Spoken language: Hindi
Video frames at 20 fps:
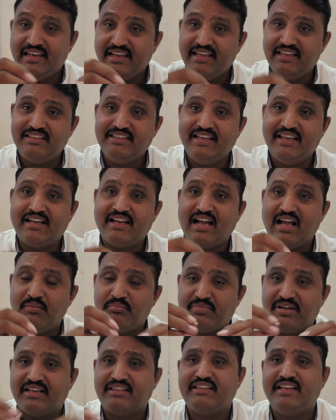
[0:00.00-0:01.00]
लिए दिए काम
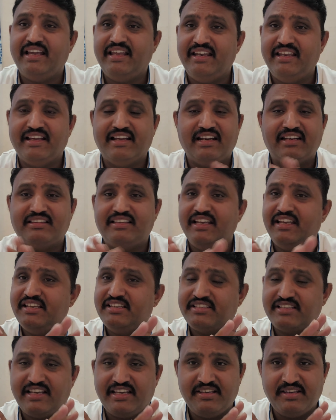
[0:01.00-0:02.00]
करते हैं नहीं करते हैं
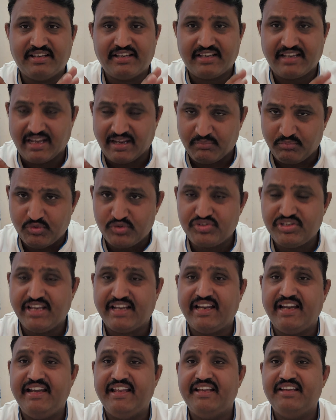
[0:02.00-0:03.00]
इसके कह, मुझे
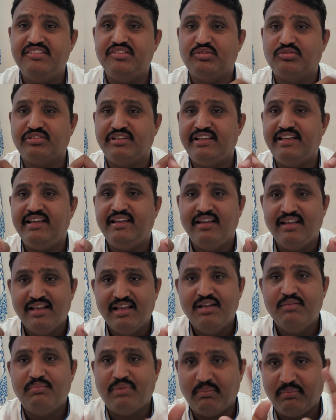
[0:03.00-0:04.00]
कहने की जरूरत नहीं है
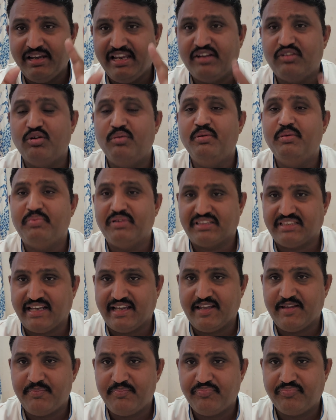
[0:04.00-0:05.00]
पब्लिक को भी पता
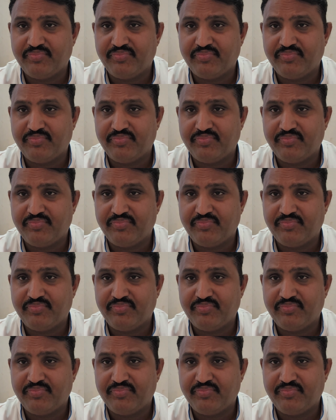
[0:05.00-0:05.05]
है